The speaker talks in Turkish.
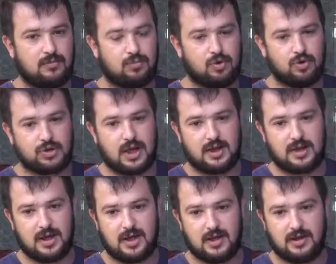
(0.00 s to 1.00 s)
Bu yüzden
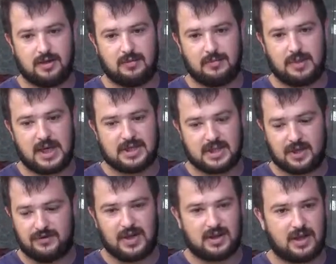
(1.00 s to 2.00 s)
de biraz daha
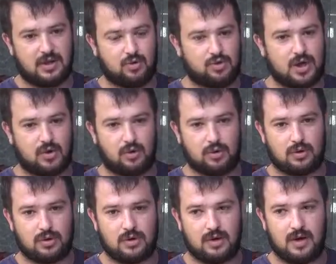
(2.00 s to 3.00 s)
fiyatlar yüksek oldu.